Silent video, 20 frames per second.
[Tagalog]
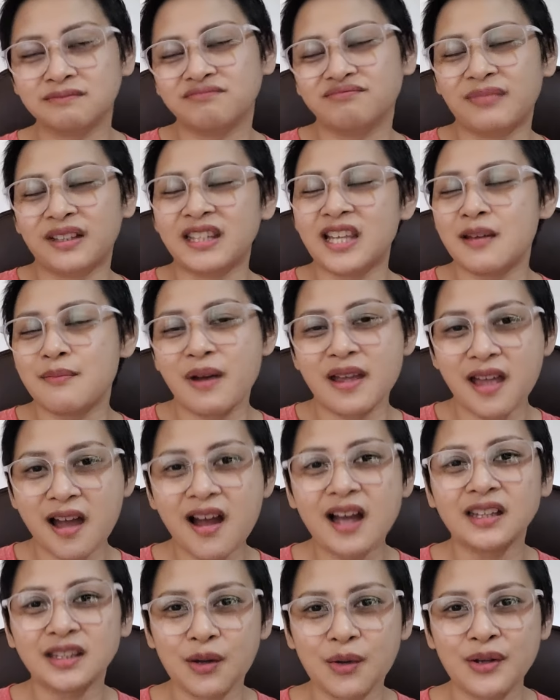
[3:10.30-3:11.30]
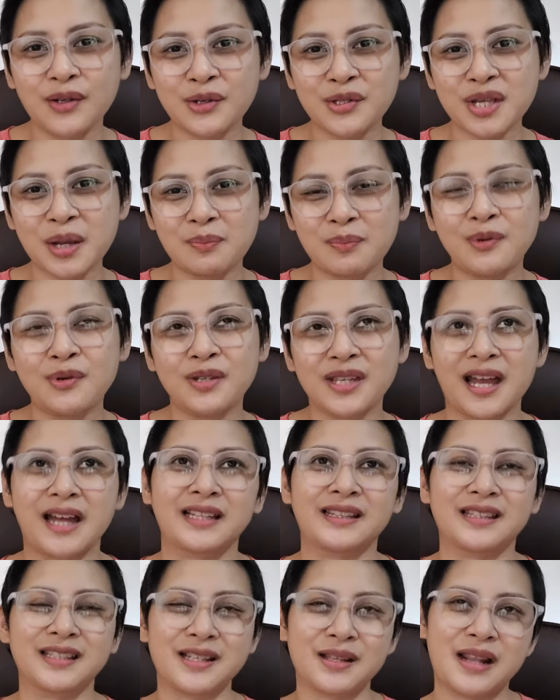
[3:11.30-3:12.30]
matibay ang katawan ko sa
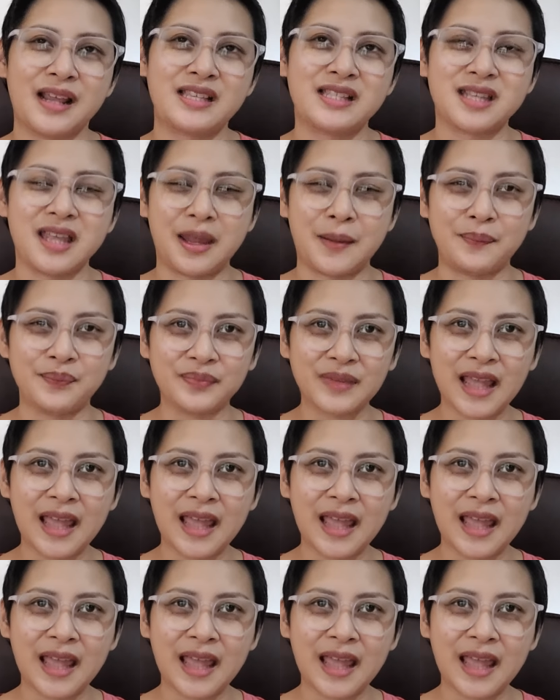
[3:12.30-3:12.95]
puyat, let's say.